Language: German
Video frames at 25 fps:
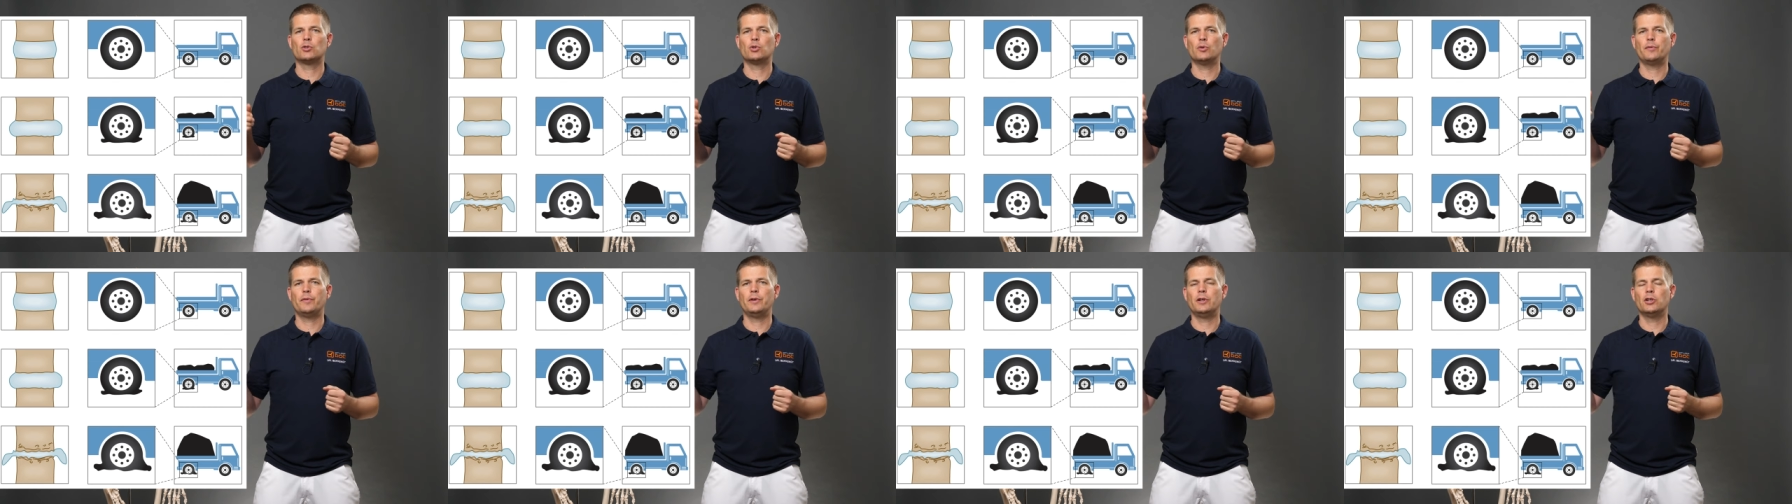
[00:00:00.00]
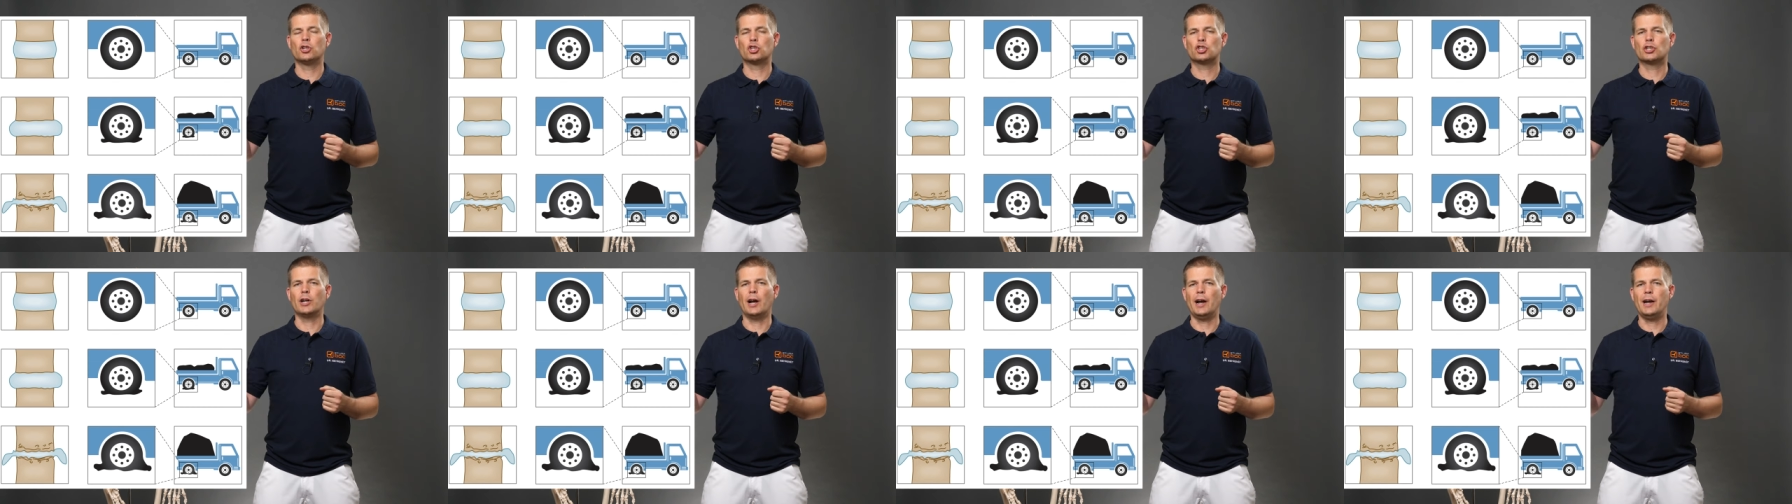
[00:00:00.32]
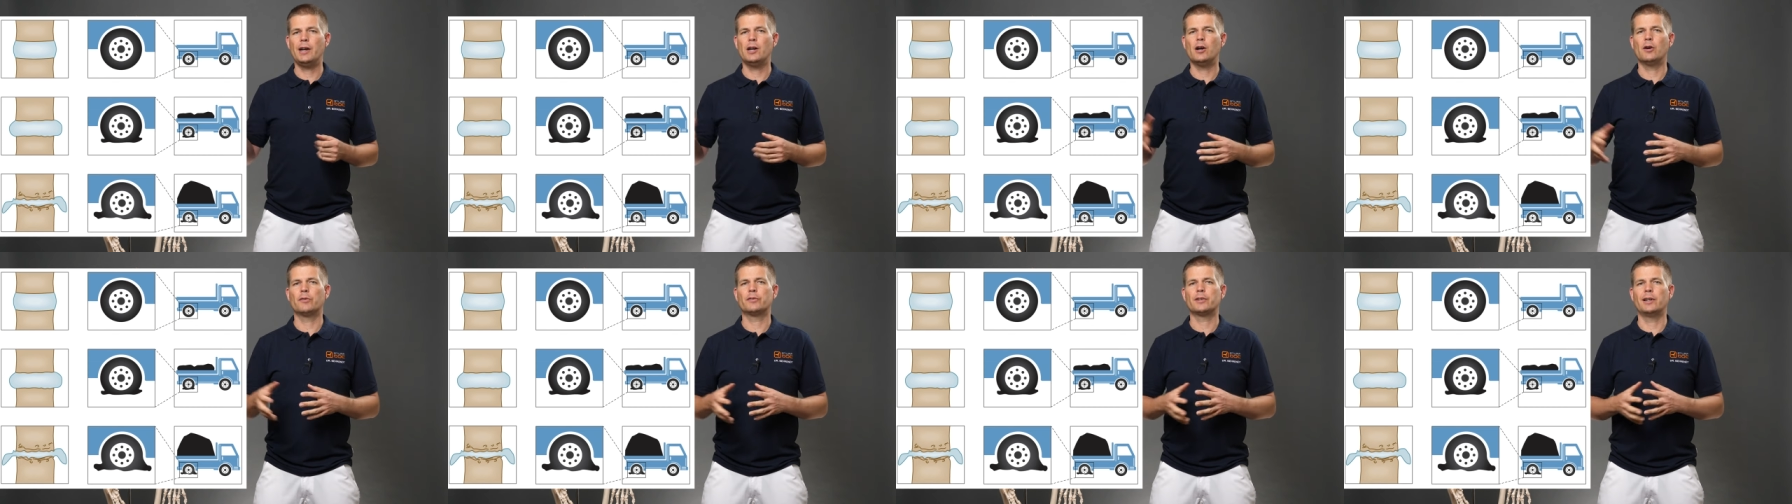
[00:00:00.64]
zu viele
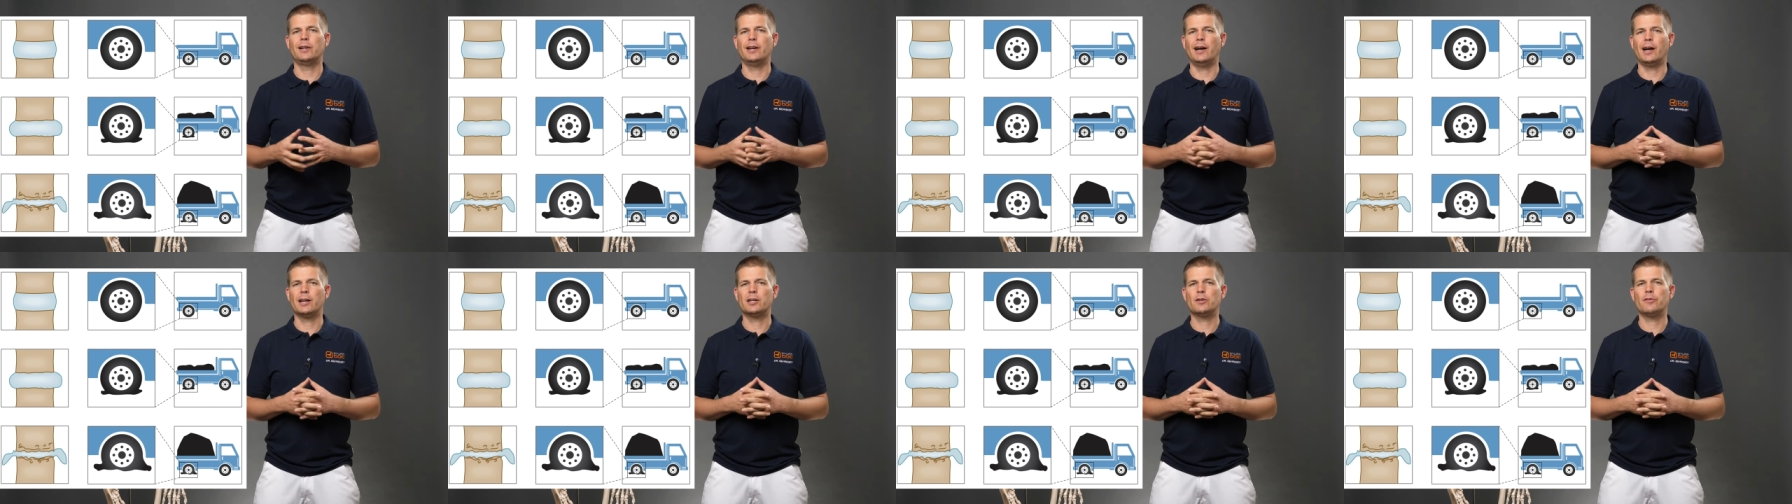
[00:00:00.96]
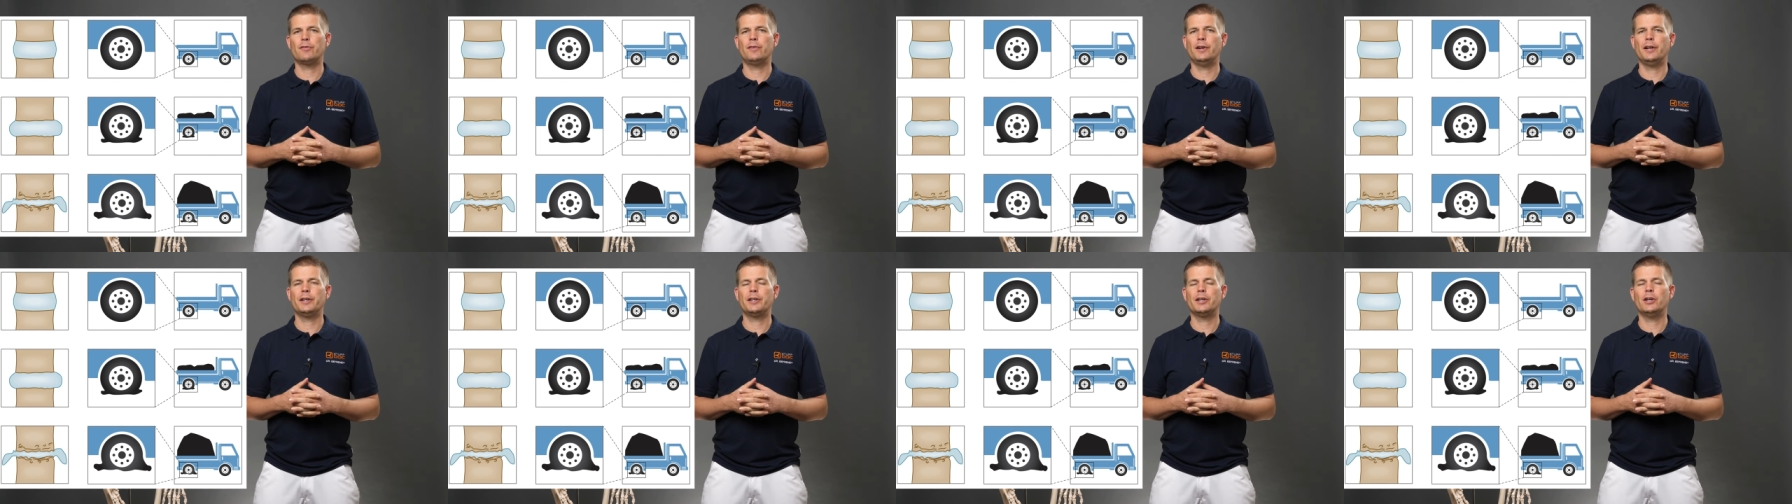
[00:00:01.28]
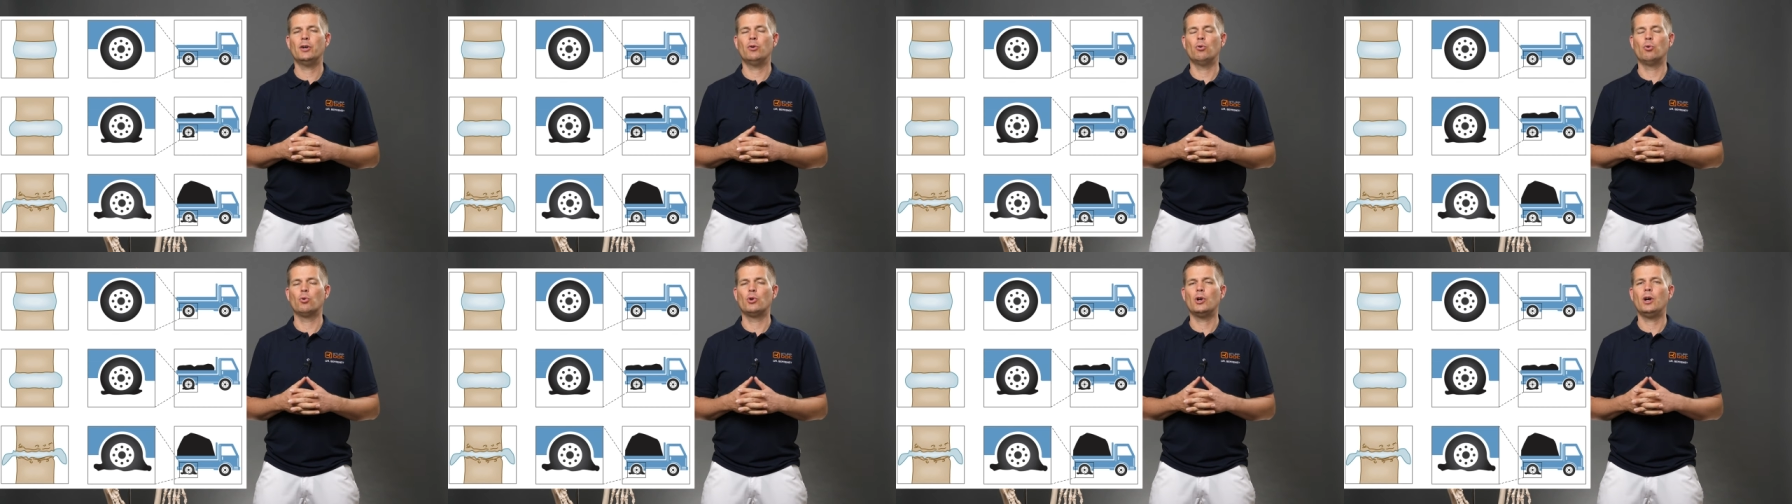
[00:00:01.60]
Steine auf der
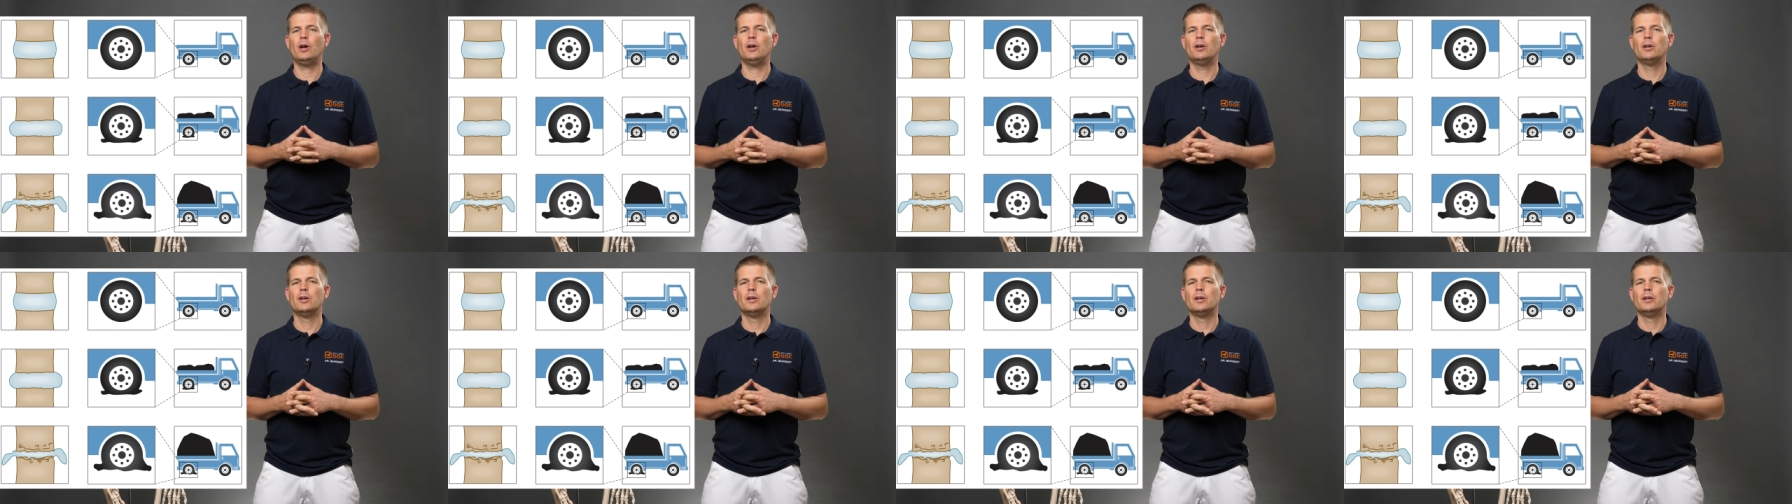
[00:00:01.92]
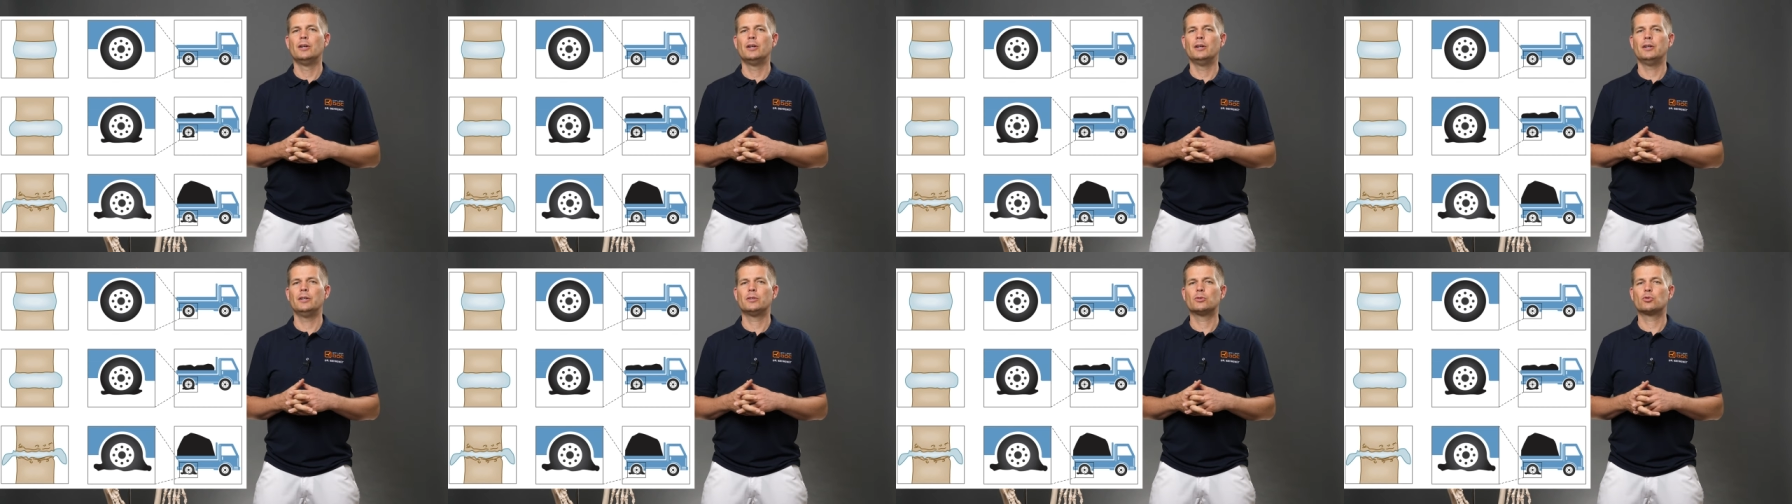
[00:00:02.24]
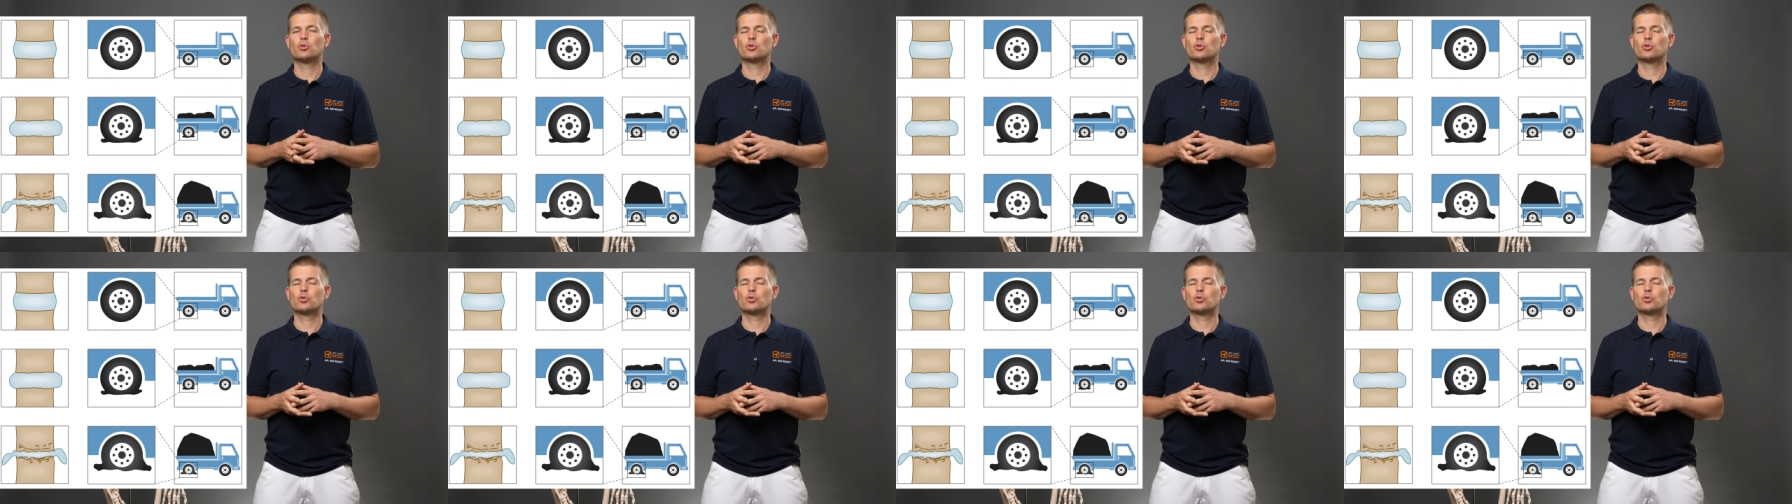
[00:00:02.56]
Ladefläche oder äh,